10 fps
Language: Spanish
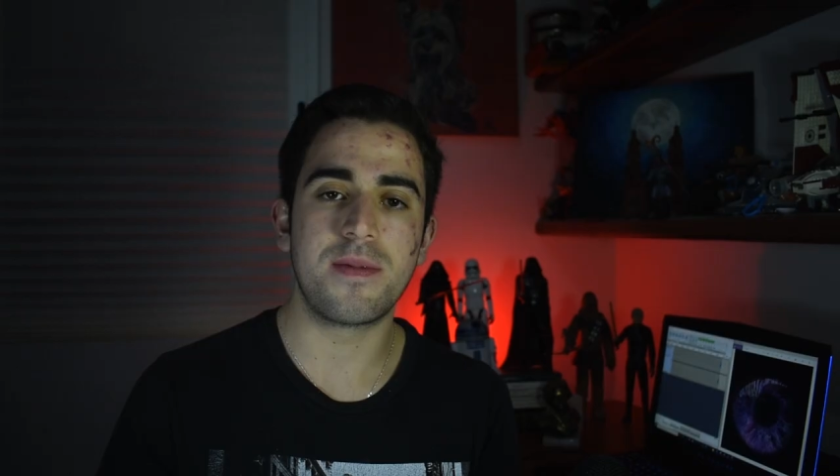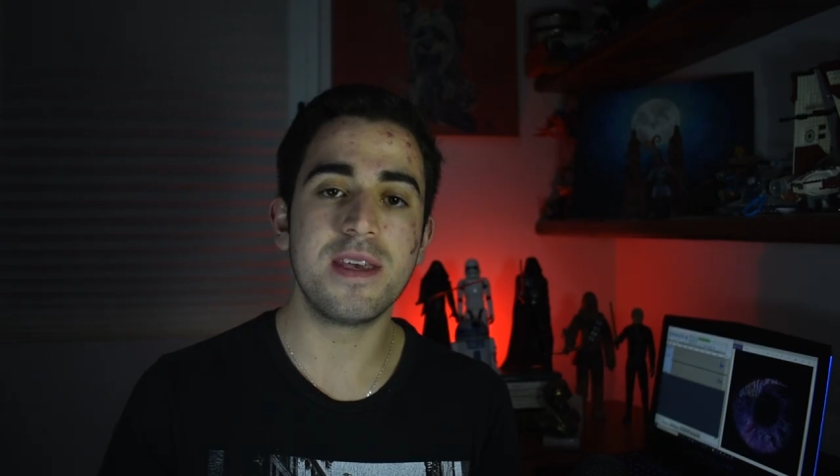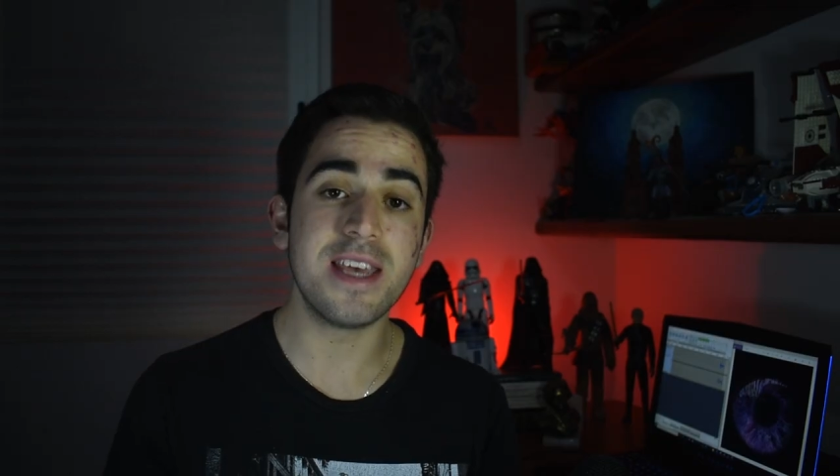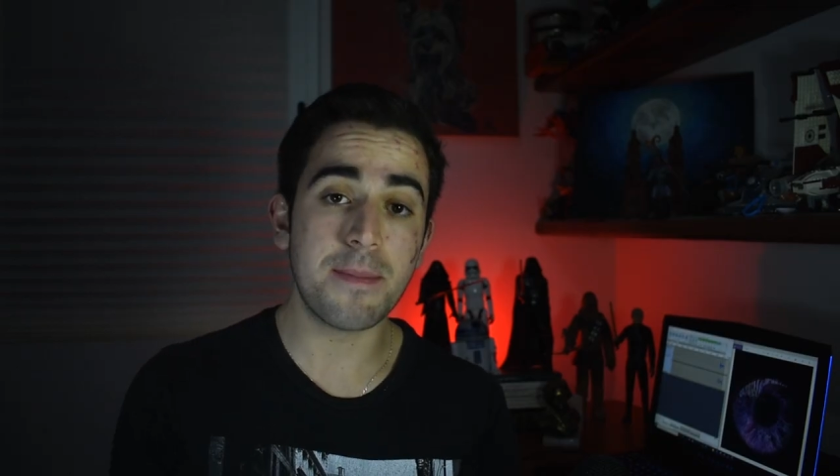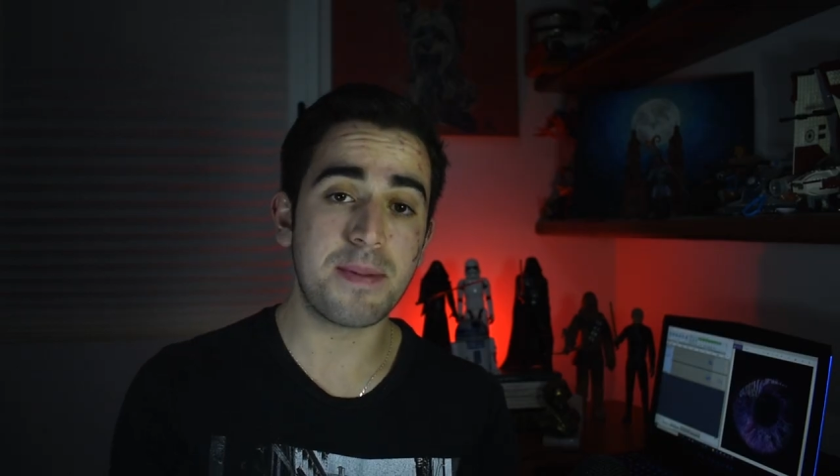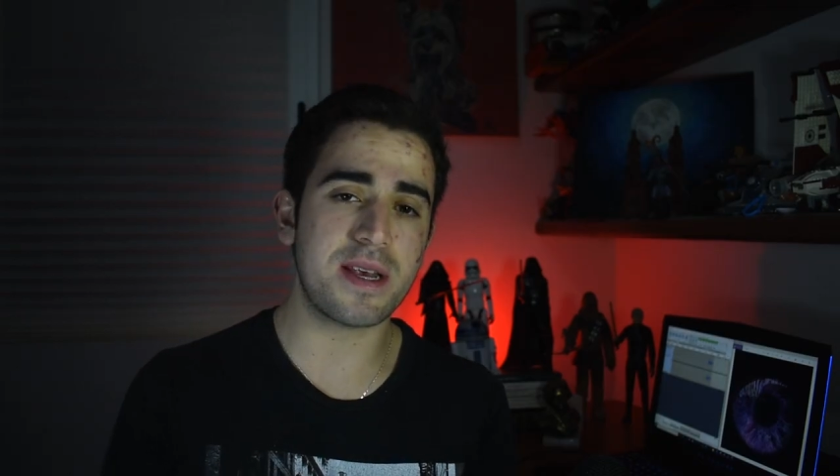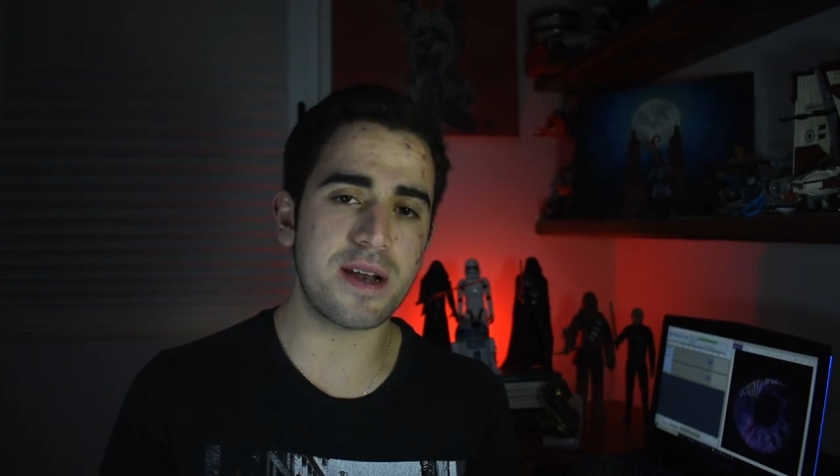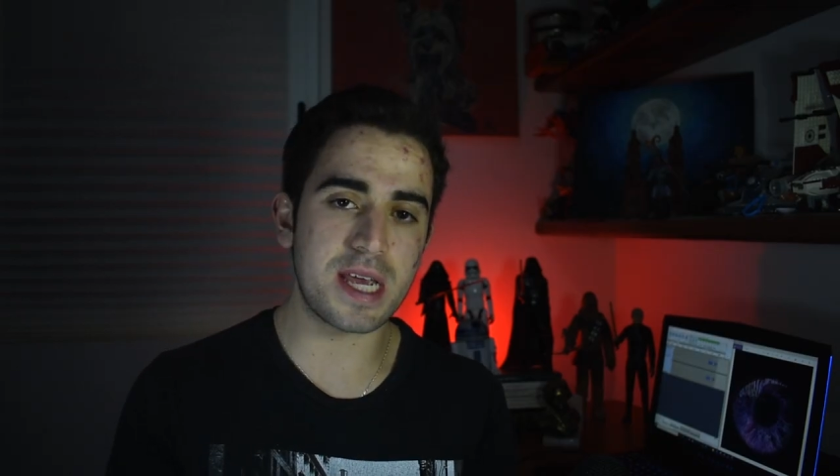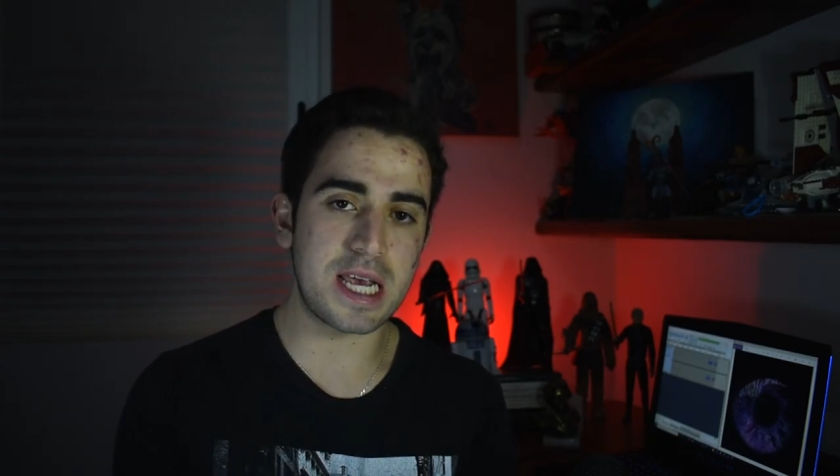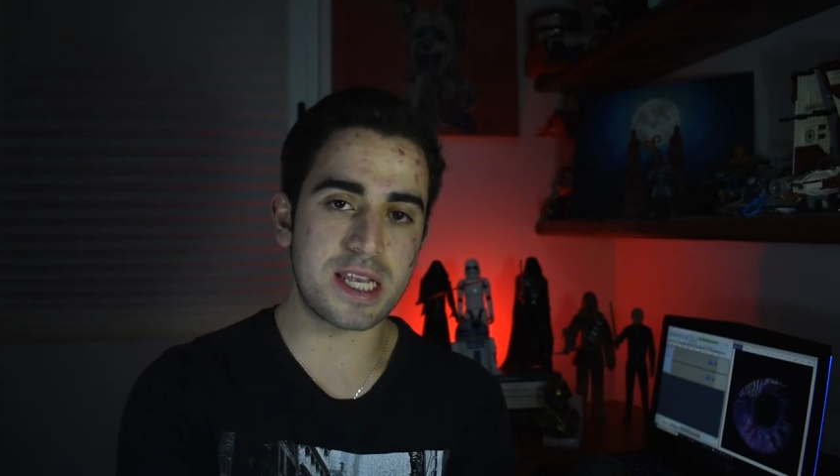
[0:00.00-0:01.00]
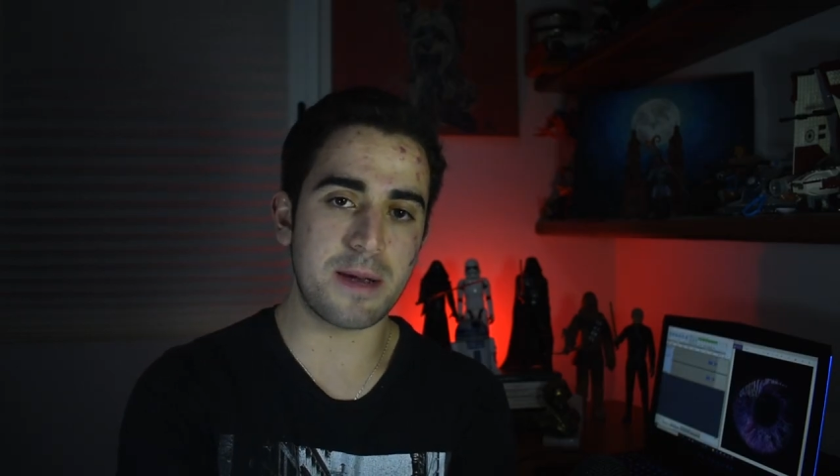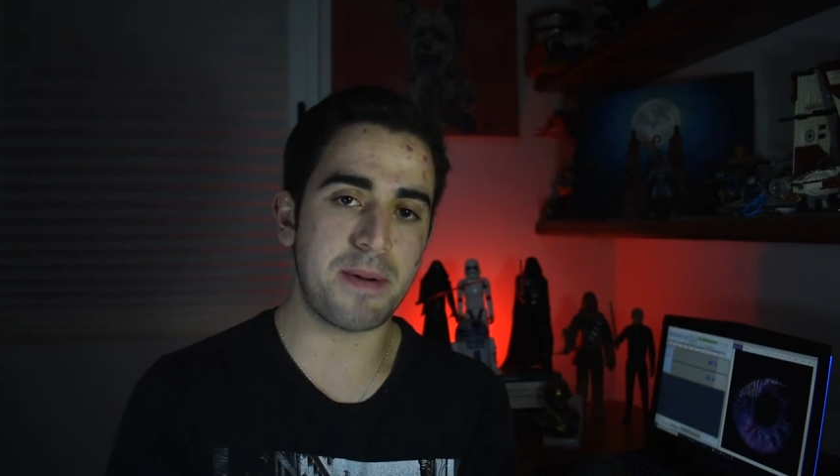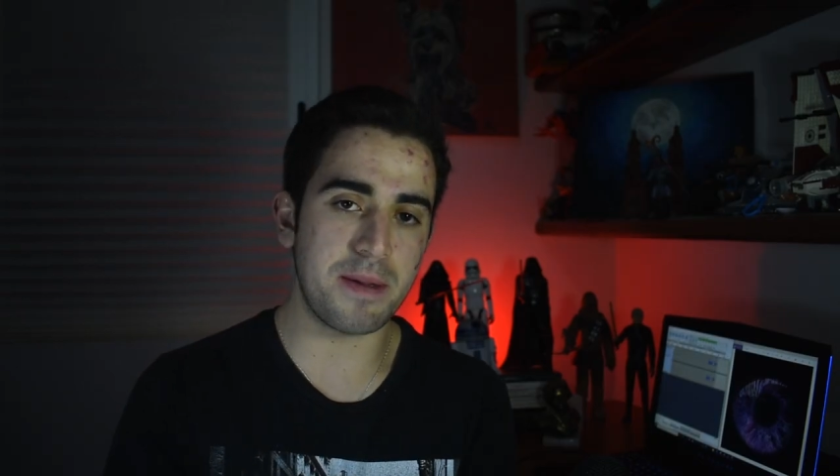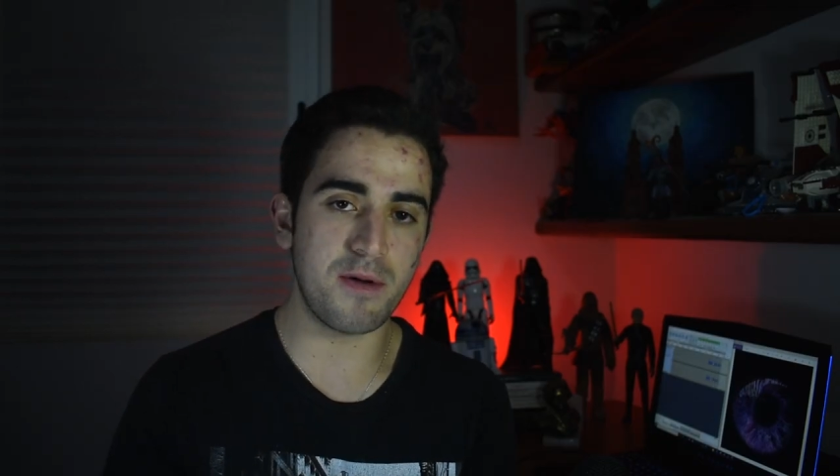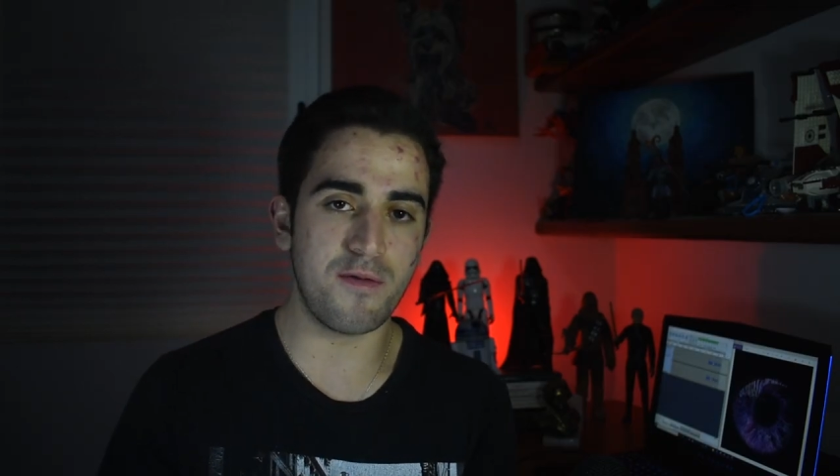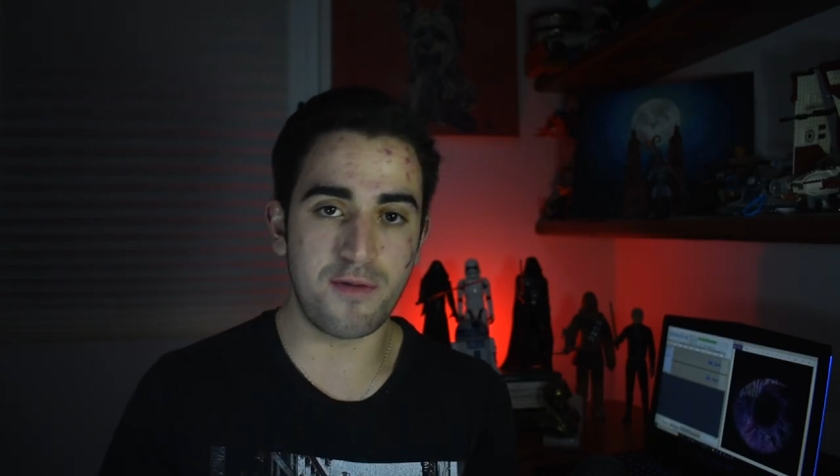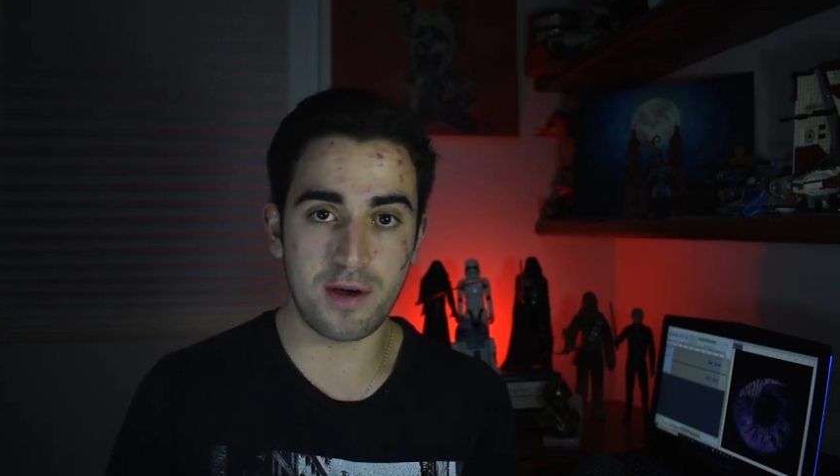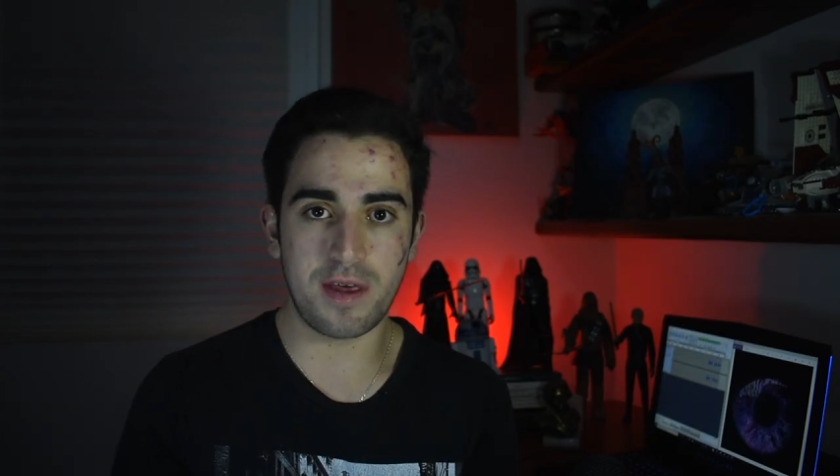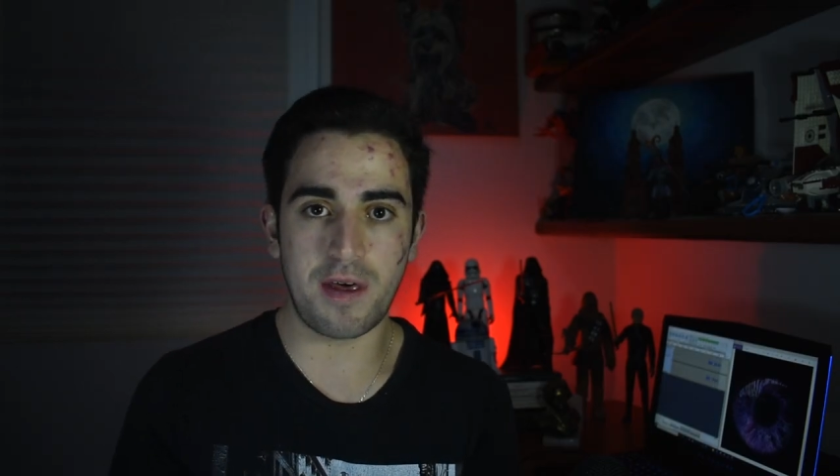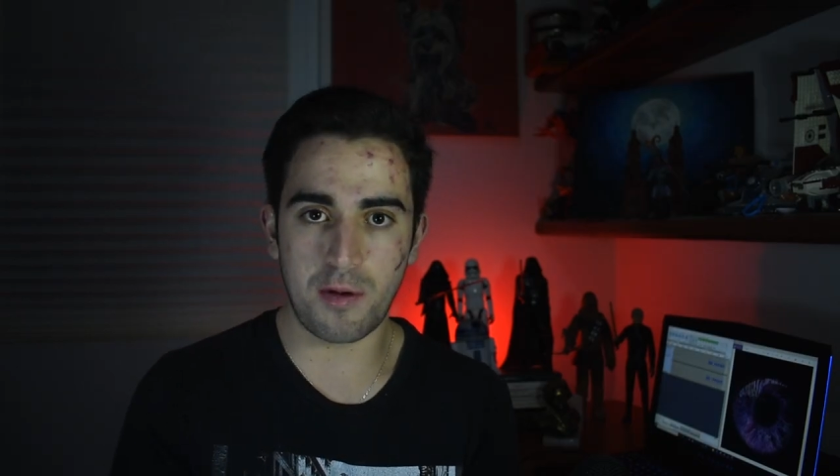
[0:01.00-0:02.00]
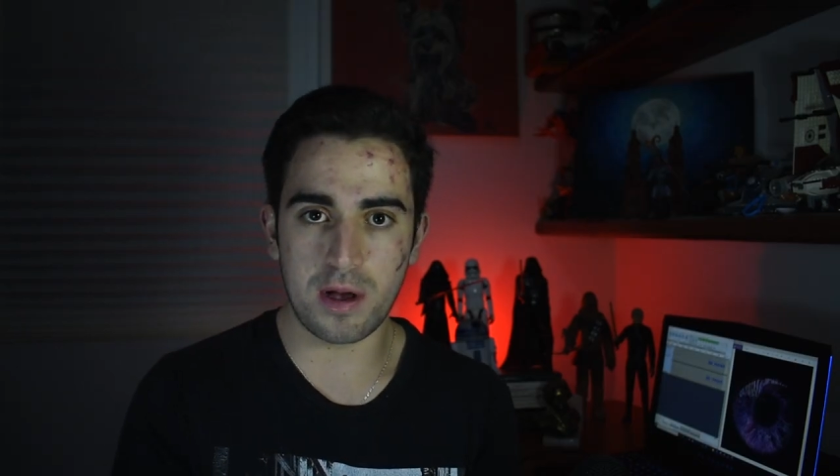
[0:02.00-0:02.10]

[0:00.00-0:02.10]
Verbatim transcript: Y a pesar de que este premio fue dado